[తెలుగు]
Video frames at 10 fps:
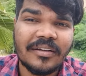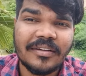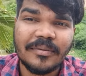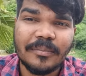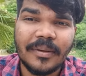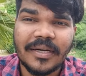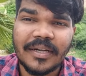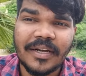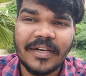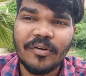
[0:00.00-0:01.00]
నేను
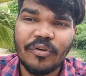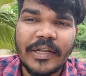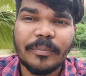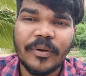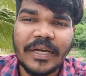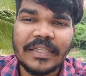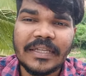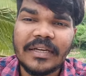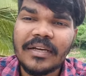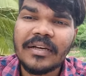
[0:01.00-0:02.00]
బెటర్గానే ఉన్నా
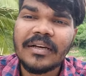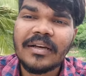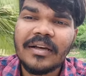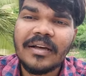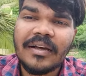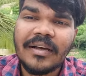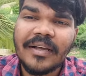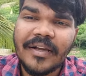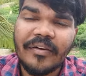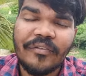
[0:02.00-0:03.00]
ఇప్పుడైతే
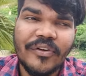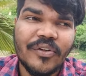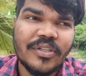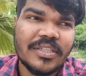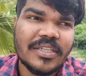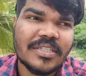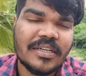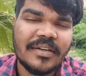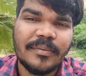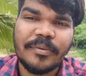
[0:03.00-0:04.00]
ఇంకా వీడియో
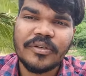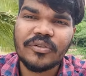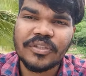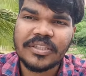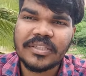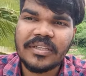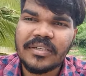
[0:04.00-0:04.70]
చేస్తా రేపటి నుంచి